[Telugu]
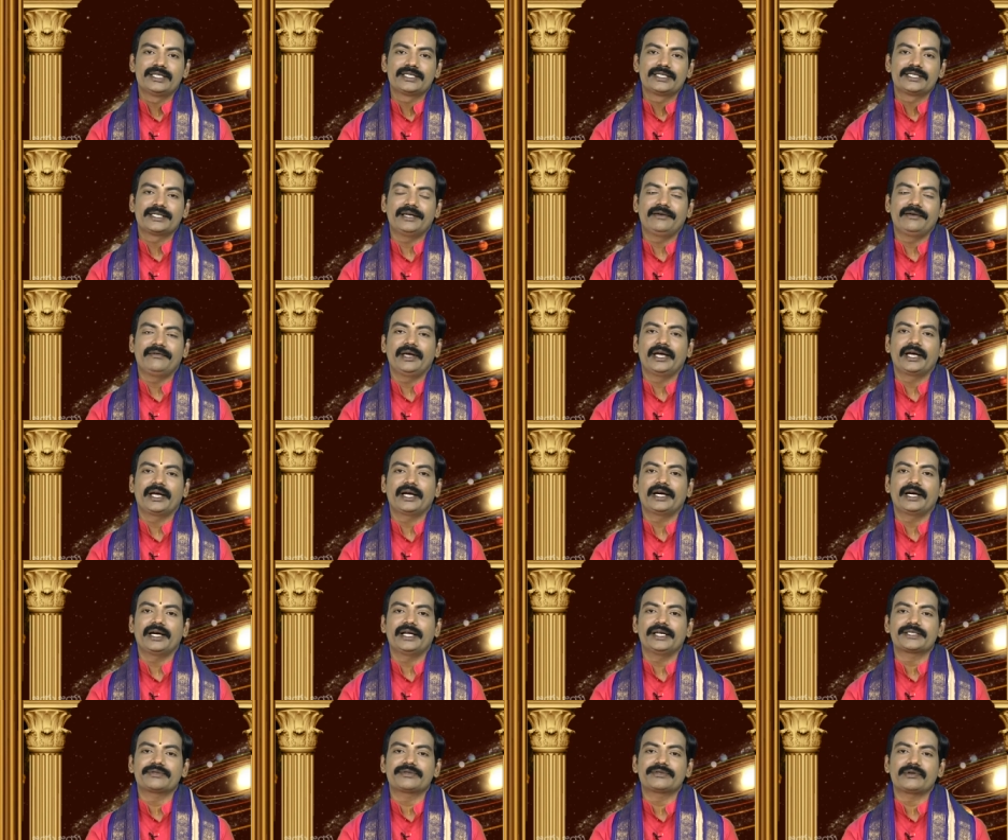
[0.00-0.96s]
శ్రీ
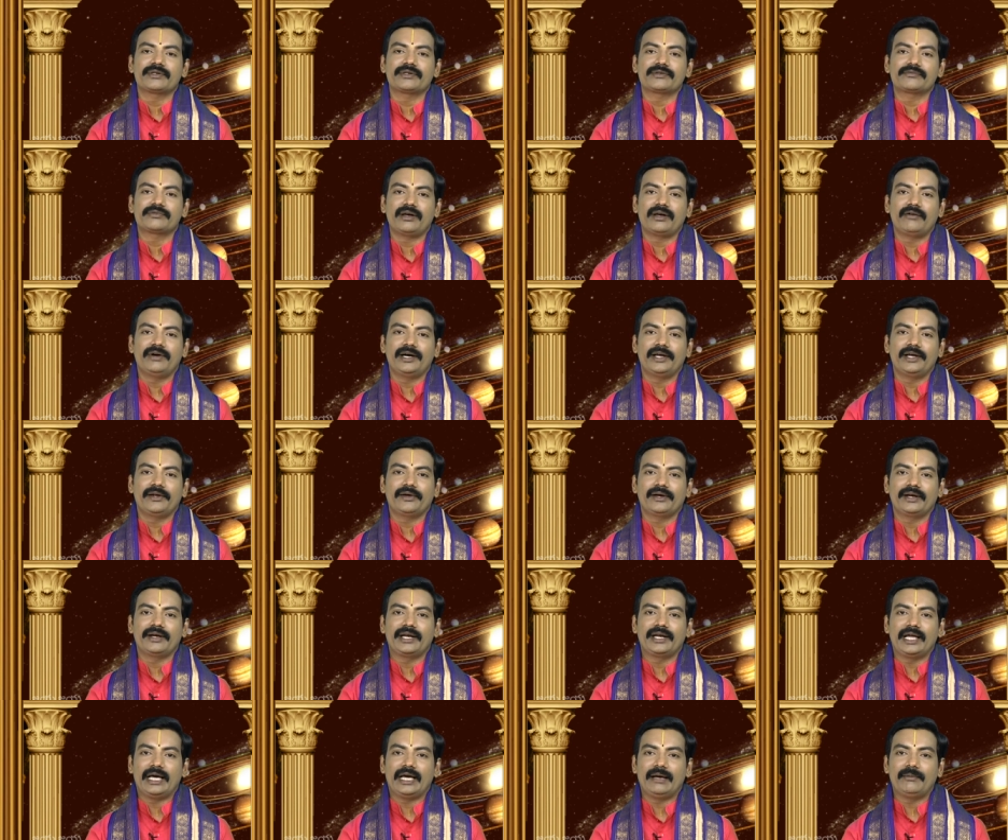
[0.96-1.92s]
వెంకటేశ్వర స్వామి వారి యొక్క
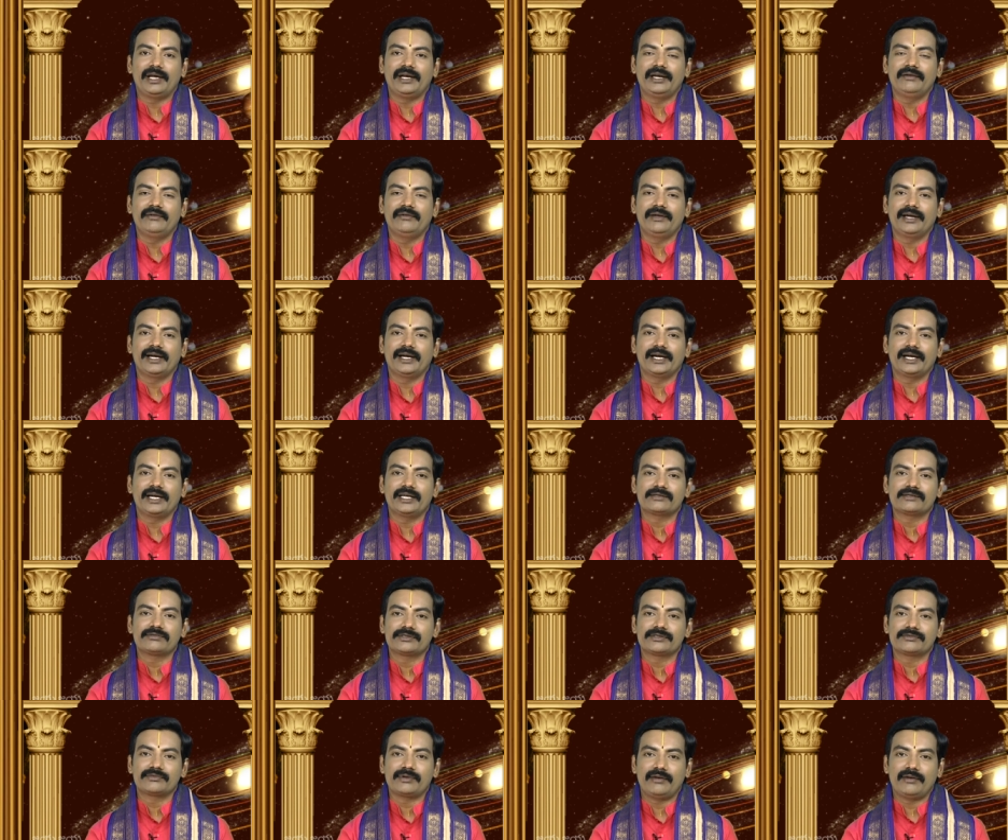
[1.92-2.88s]
నామాన్ని
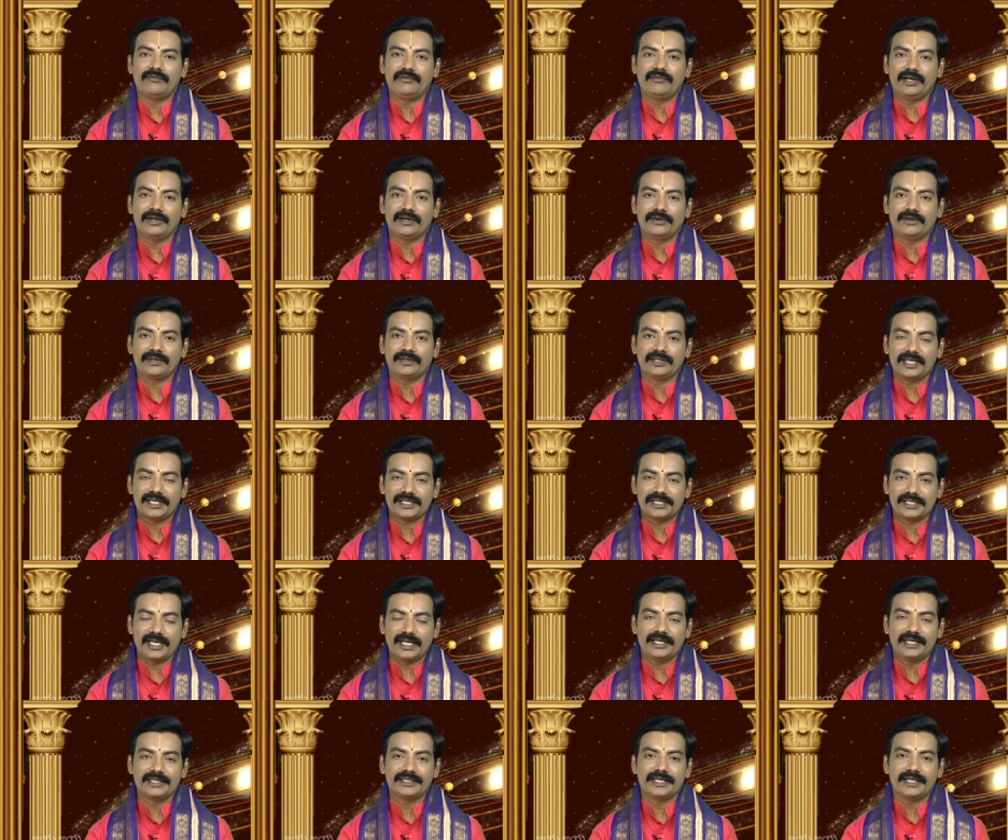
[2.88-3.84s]
వెంకటేశ్వర స్వామి వారి యొక్క
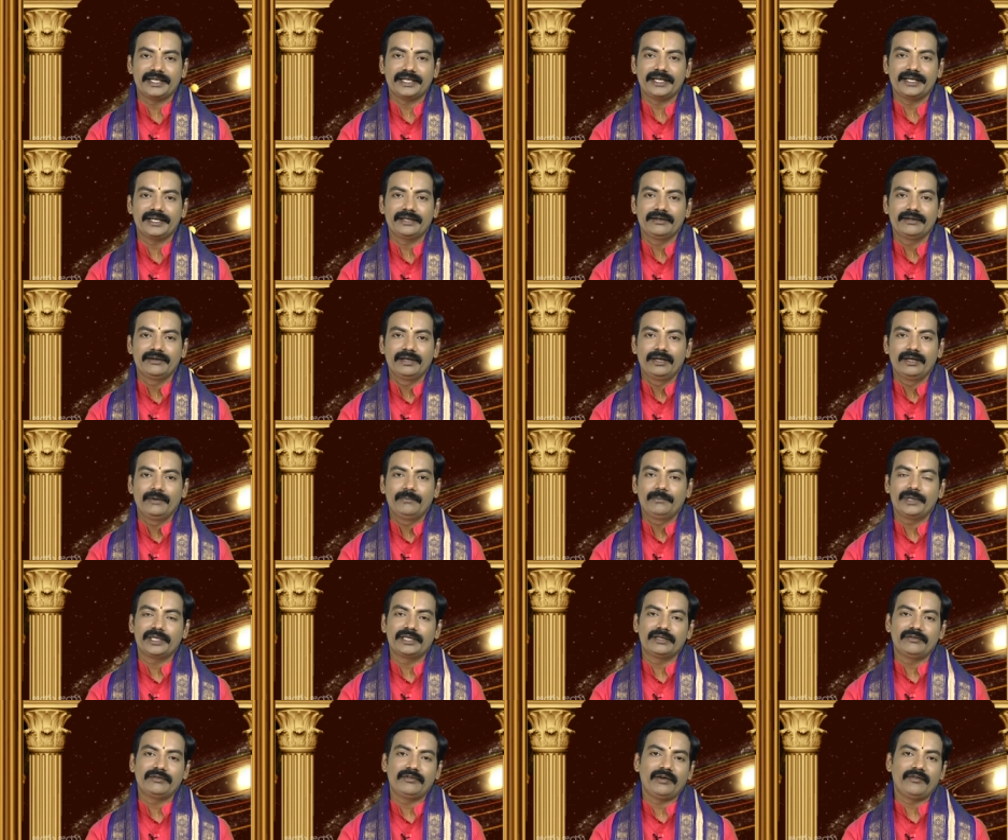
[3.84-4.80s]
దర్శనాన్ని చేయండి
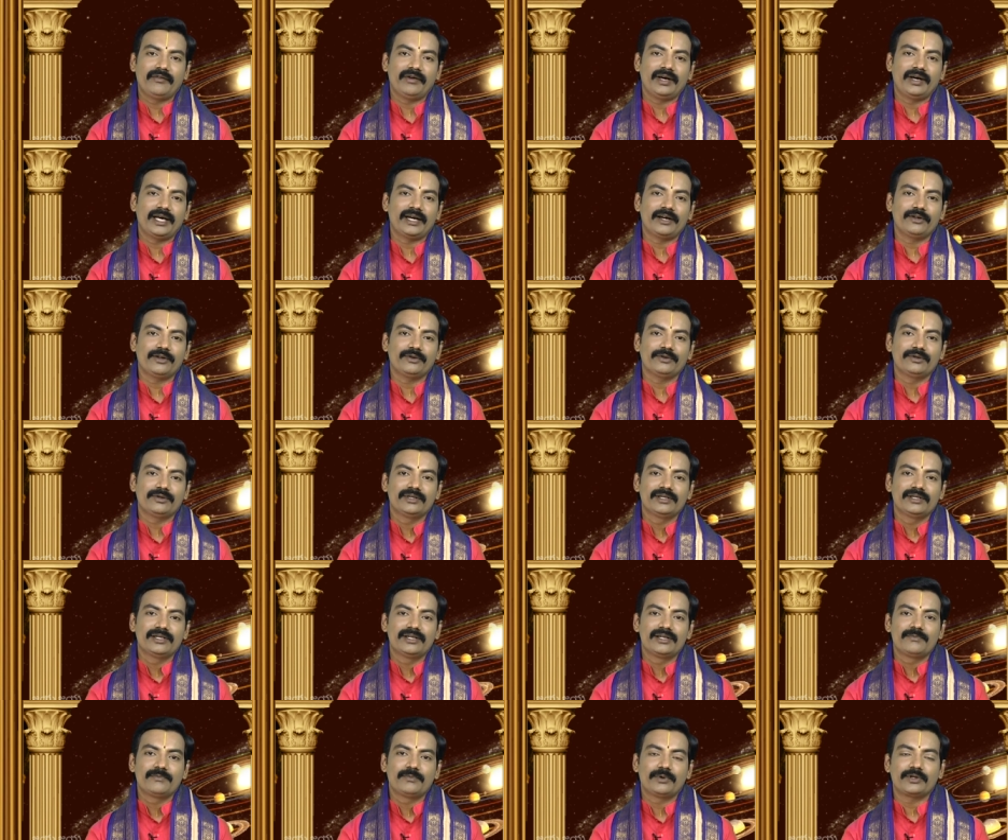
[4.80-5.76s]
ప్రతి వ్యవహారంలో
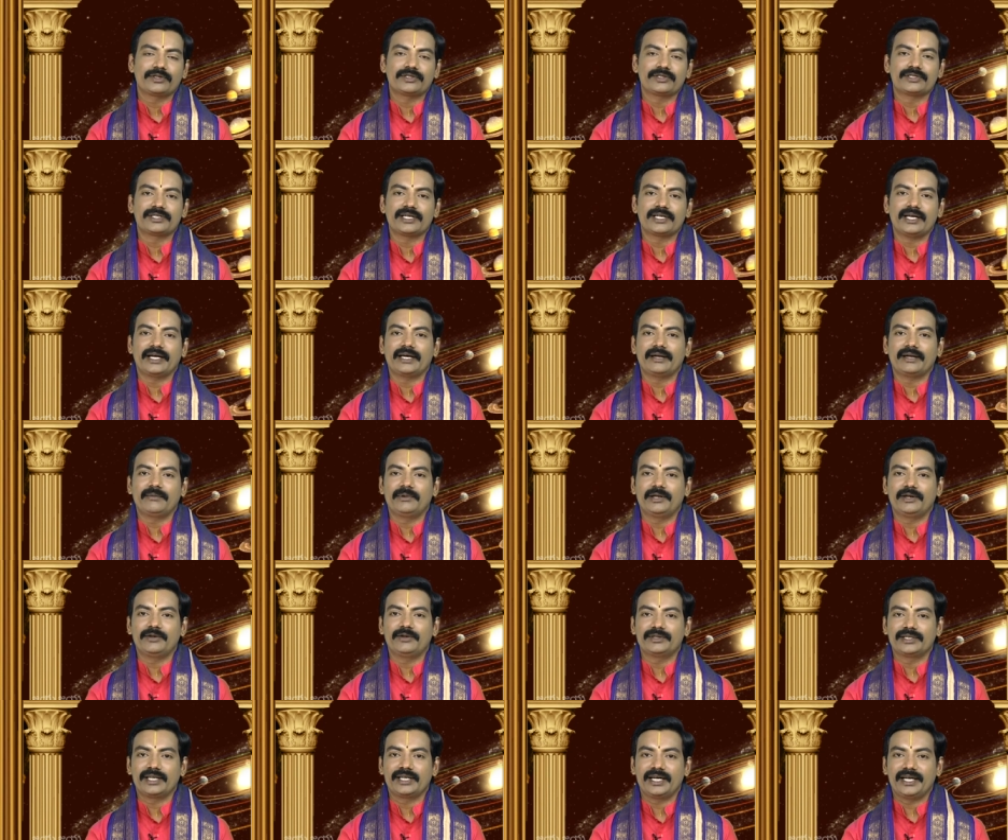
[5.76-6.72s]
ప్రోత్సాహకరమైన
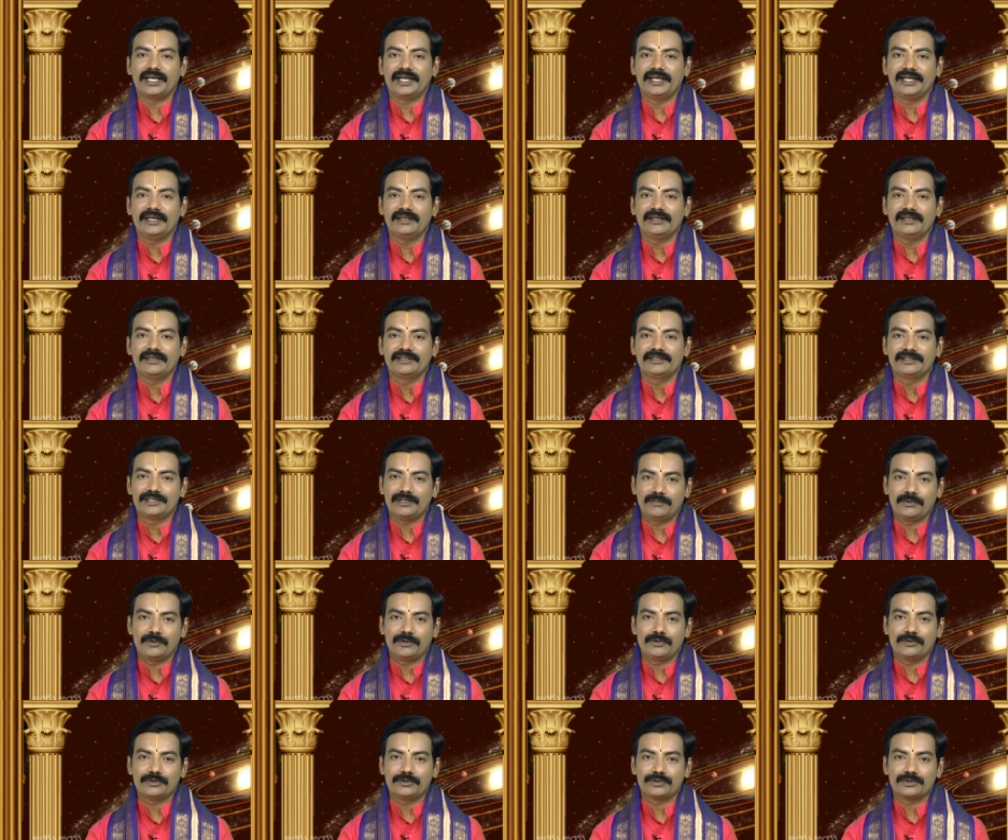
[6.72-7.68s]
రోజుగానే
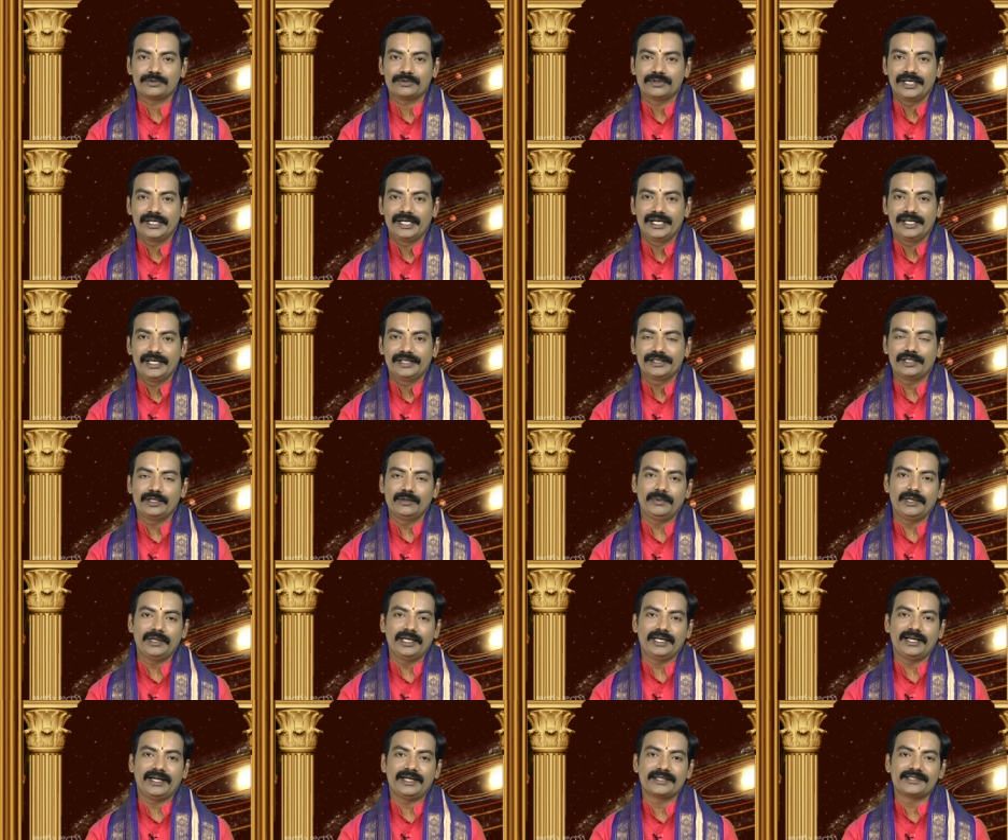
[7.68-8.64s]
చెప్పుకోవచ్చు
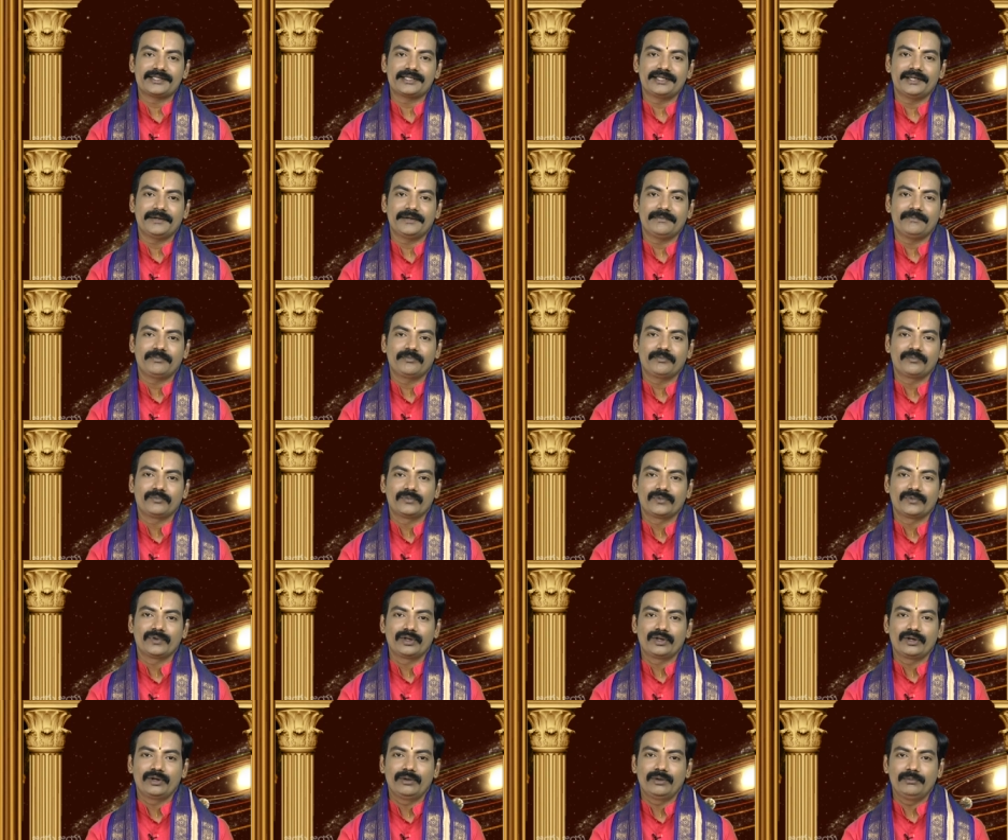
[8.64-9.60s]
తదుపరి రాశి
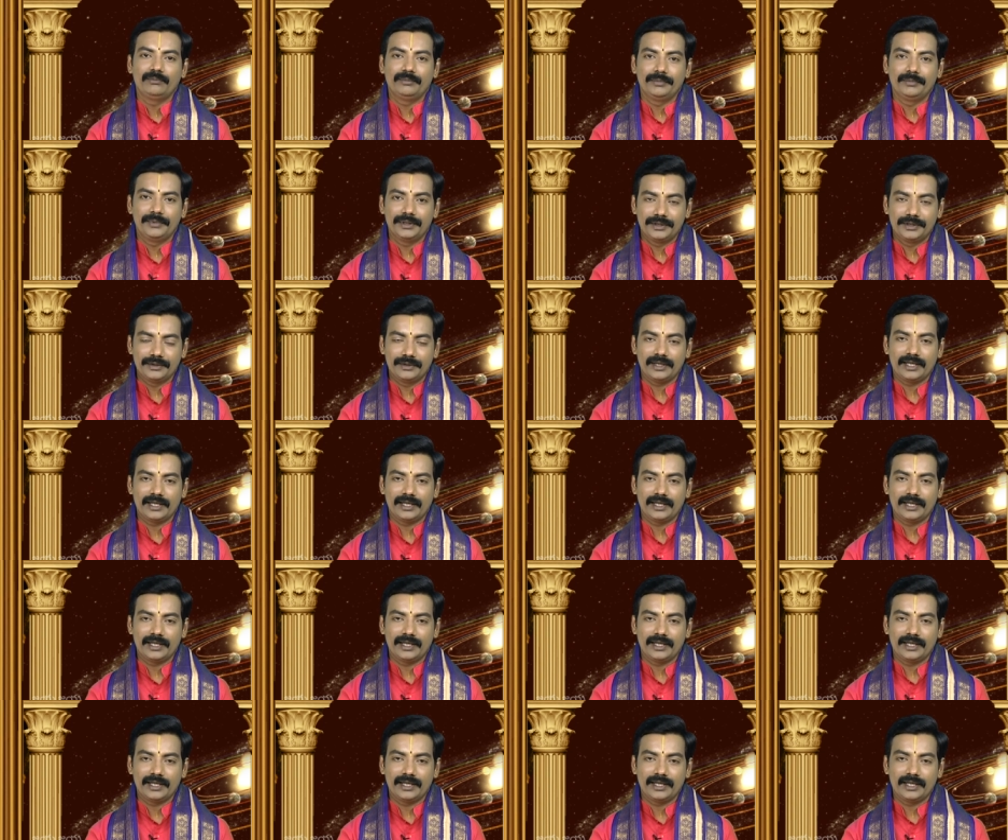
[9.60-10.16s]
మిథున